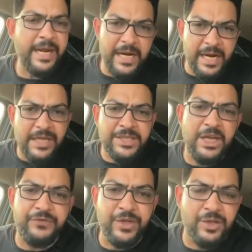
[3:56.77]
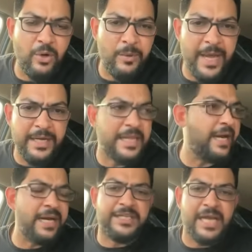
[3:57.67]
دايرين الناس تقف ضدكم يعني
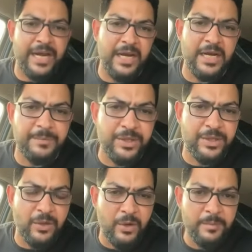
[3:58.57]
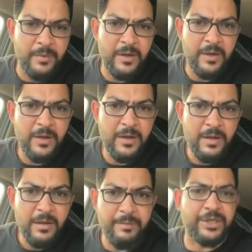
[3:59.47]
دايرين الشارع يقلب ضدكم
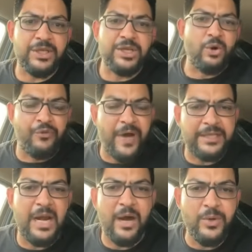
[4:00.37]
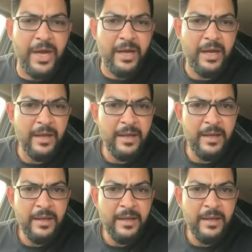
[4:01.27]
بالتصرفات الهوجه